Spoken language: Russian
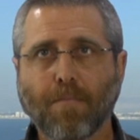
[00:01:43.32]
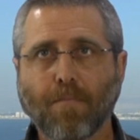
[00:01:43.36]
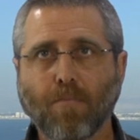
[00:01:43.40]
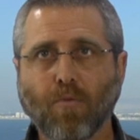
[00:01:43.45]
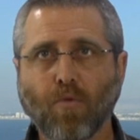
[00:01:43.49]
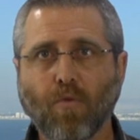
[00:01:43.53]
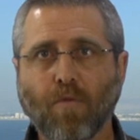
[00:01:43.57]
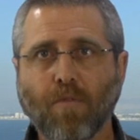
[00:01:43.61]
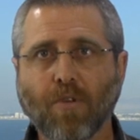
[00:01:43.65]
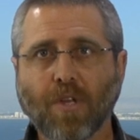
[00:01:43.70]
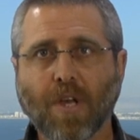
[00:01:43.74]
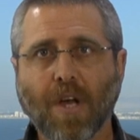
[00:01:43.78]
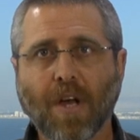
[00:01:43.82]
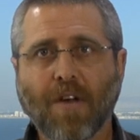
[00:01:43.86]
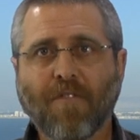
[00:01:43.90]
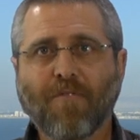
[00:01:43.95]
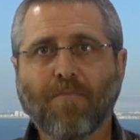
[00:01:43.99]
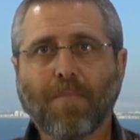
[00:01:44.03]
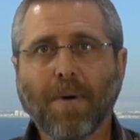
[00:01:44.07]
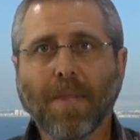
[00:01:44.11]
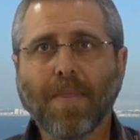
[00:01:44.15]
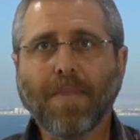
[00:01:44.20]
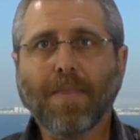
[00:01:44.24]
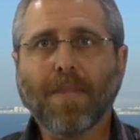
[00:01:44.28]
ну вот как
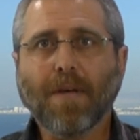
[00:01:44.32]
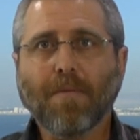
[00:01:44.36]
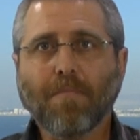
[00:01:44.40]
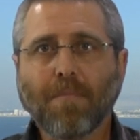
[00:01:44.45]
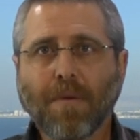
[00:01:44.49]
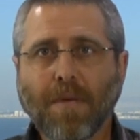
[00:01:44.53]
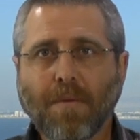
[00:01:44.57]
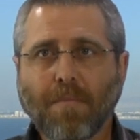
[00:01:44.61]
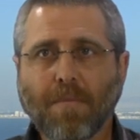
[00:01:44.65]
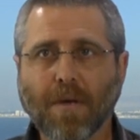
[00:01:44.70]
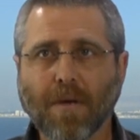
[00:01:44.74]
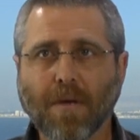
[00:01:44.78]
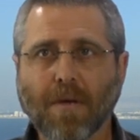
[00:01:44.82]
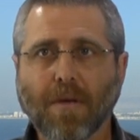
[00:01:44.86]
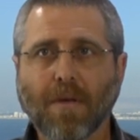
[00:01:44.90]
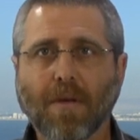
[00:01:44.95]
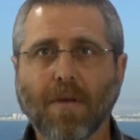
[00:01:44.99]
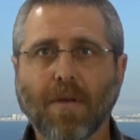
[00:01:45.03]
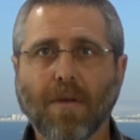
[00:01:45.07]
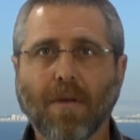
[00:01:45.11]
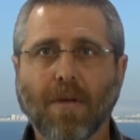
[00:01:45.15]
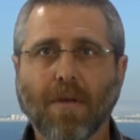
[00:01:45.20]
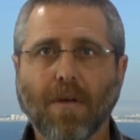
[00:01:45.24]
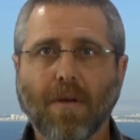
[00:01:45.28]
в пантомиме,
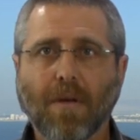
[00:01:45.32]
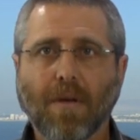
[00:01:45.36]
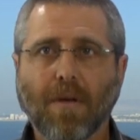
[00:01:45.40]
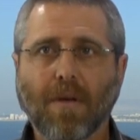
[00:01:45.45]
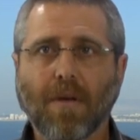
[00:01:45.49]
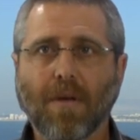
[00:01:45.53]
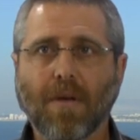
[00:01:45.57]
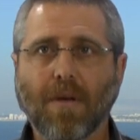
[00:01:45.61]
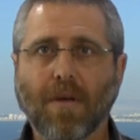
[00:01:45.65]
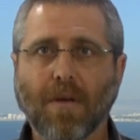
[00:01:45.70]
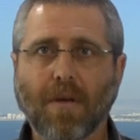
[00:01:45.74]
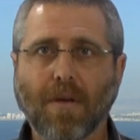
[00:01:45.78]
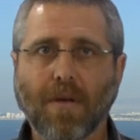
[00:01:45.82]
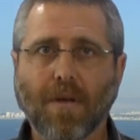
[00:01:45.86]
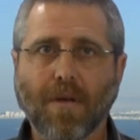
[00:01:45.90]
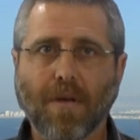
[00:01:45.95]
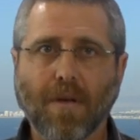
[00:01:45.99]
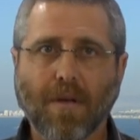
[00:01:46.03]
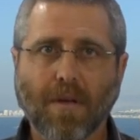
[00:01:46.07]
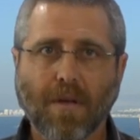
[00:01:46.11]
э,